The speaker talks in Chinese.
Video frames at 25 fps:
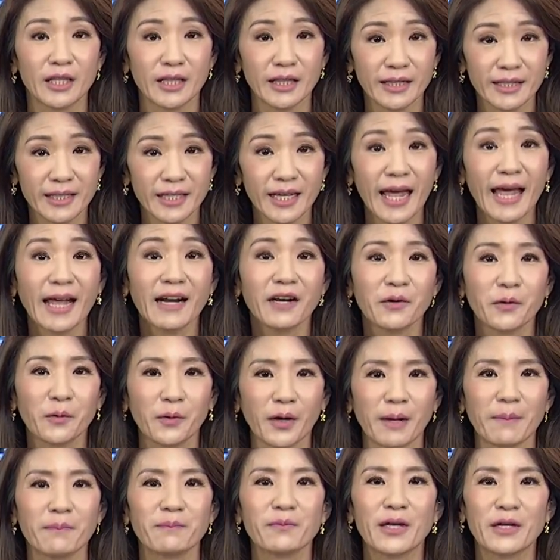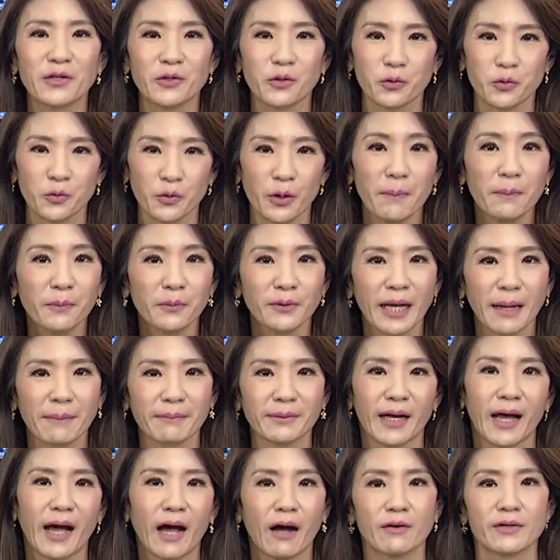Telegram 就宣布他
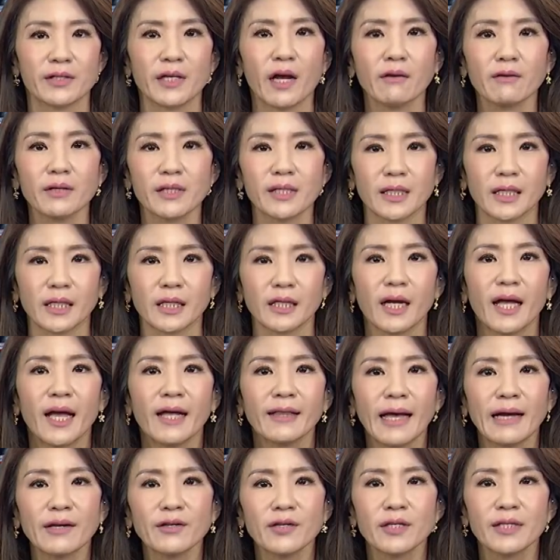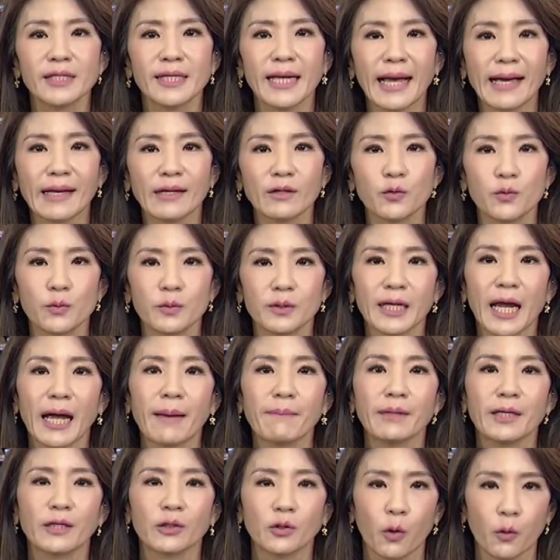们的好消息，它是加加
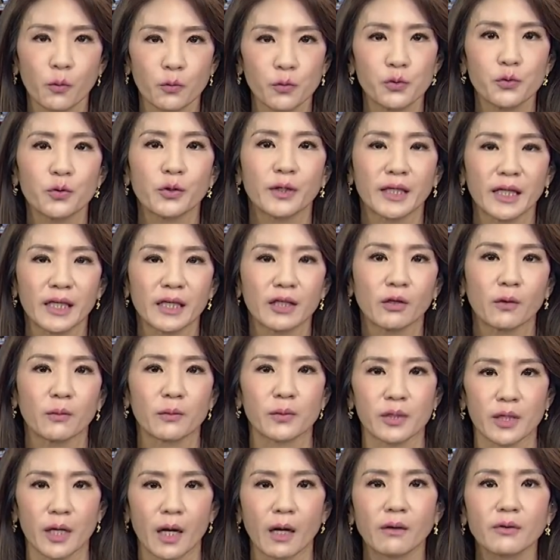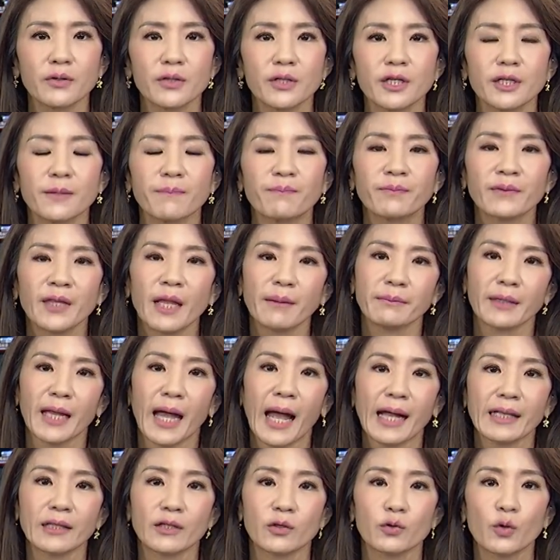密通讯应用程式。那么
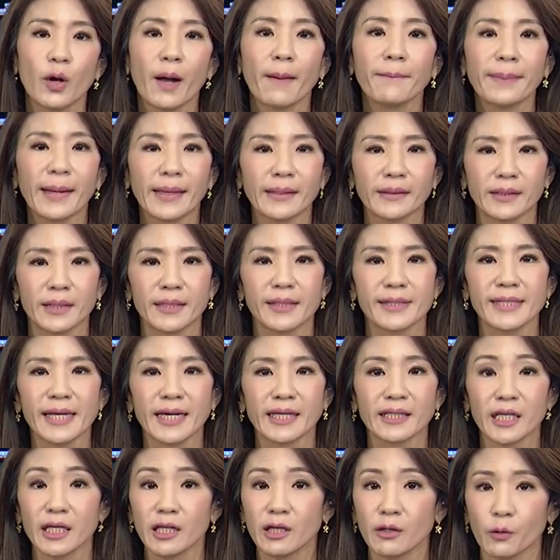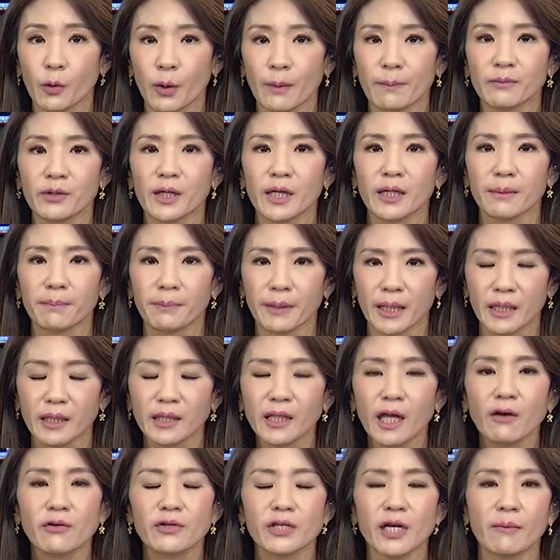它的创办人在 Telegram 的频
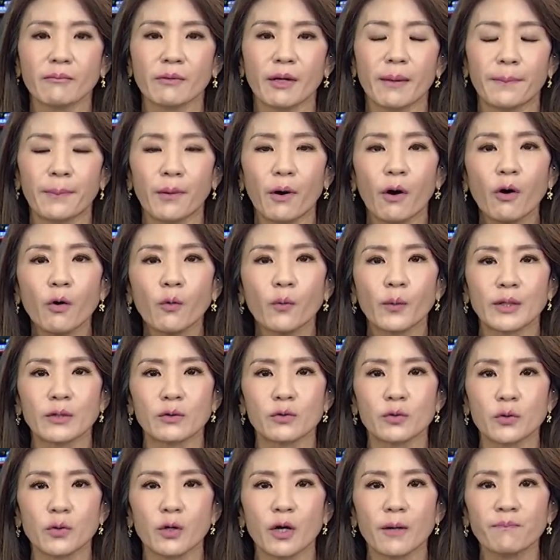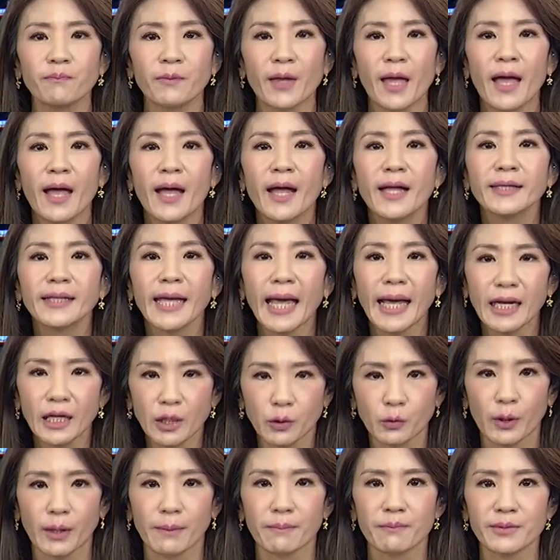道上面 Po 文
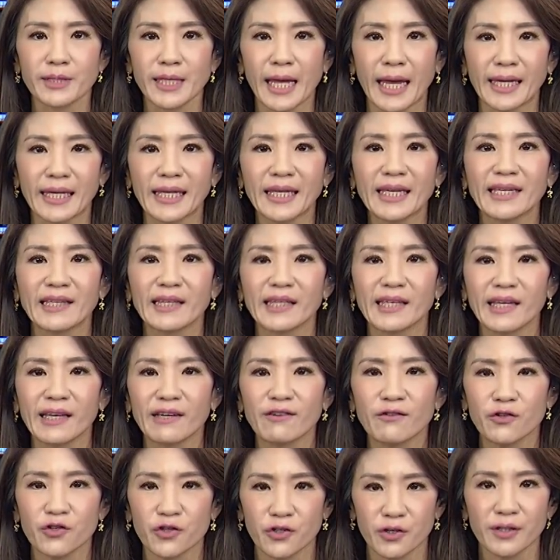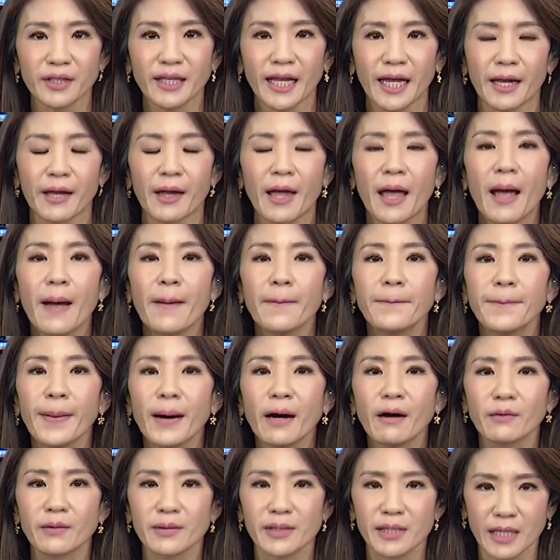说，Telegram 在一天之内
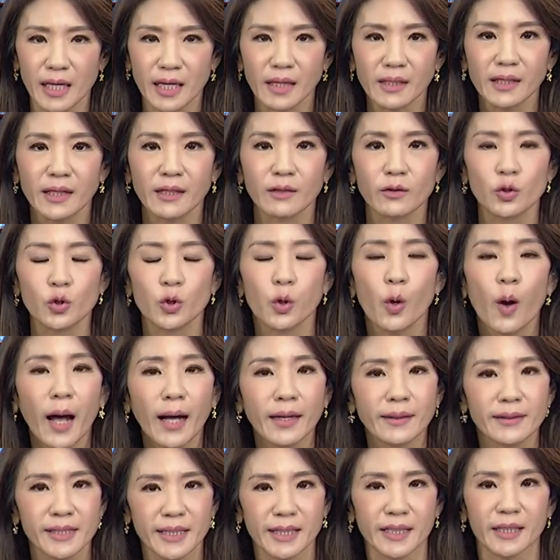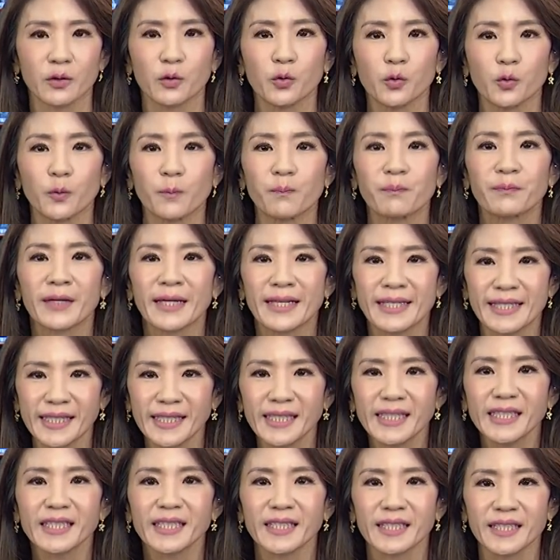暴增的创纪录
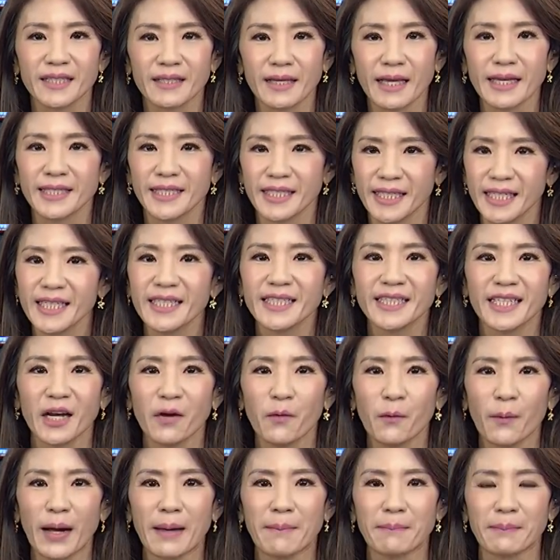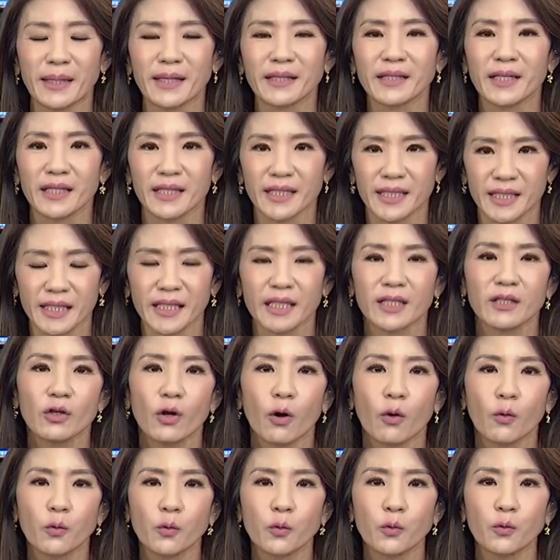四。七千万名的新
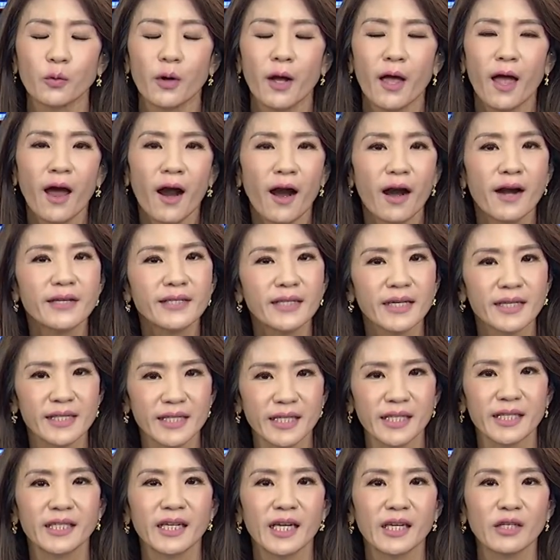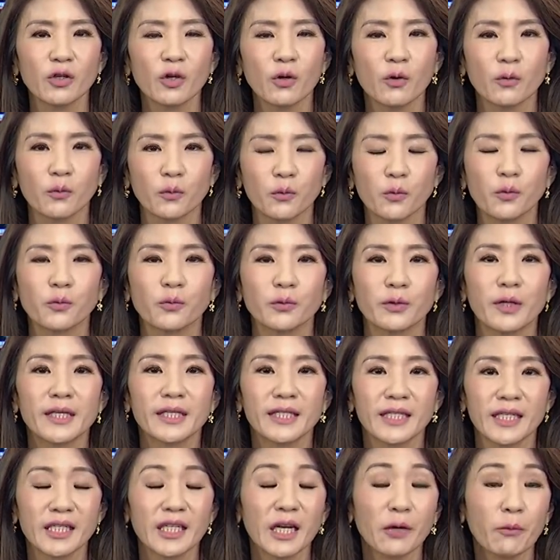用户，而这七千用户、
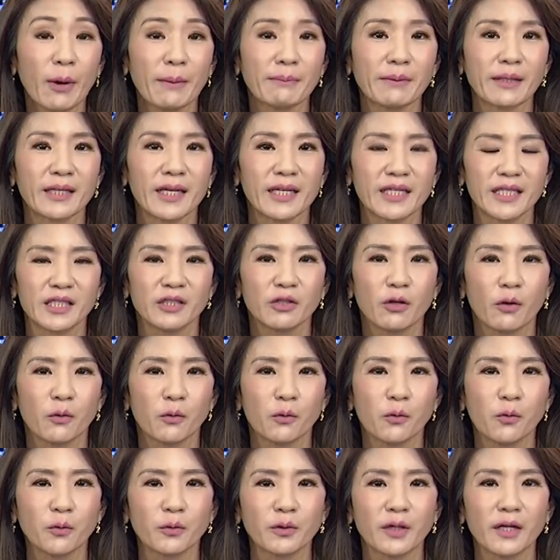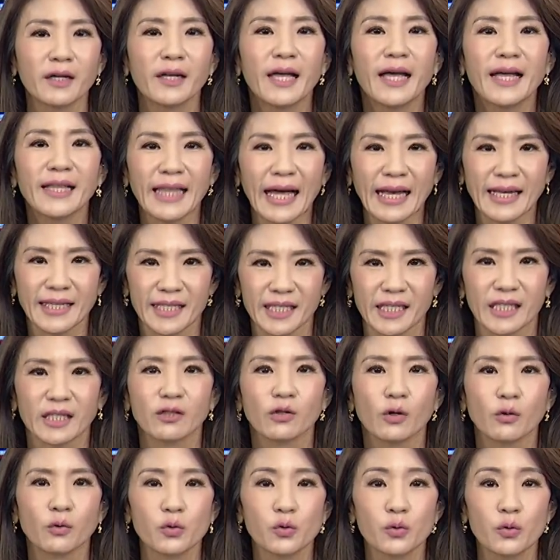七千万名的新用户呢？他形
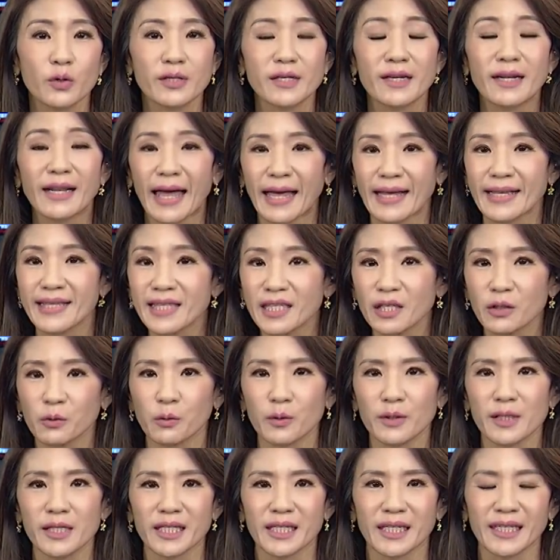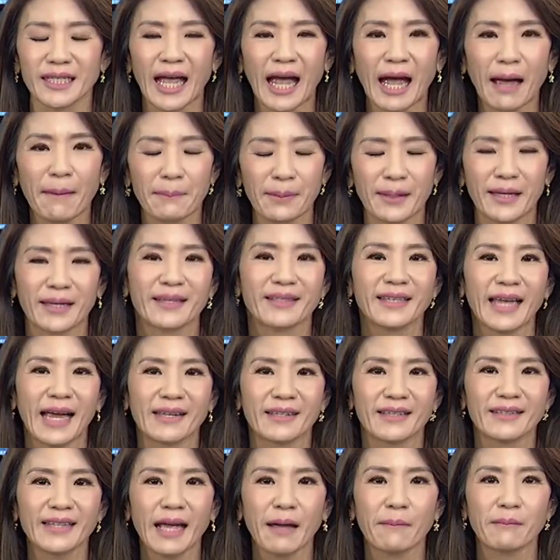容说是来自于其他平台
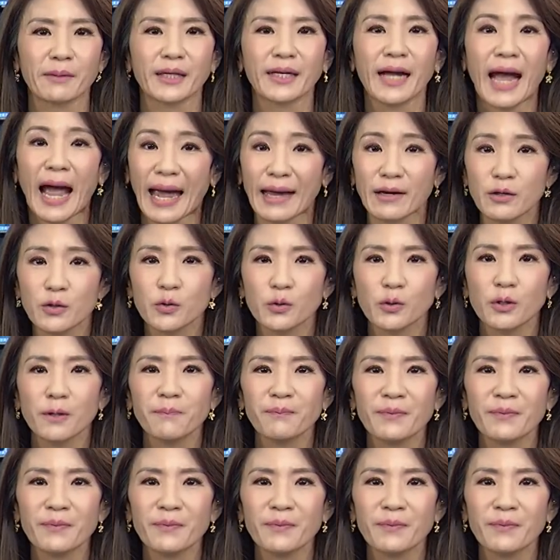的难民，还说